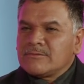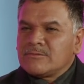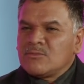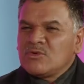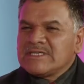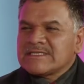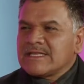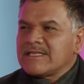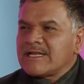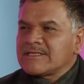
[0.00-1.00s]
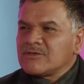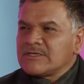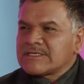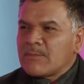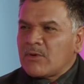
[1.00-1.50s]
muchas
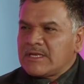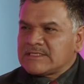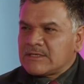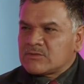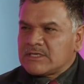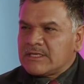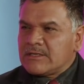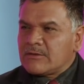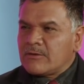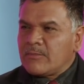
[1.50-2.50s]
alteraciones que pueden estar sucediendo, ¿no?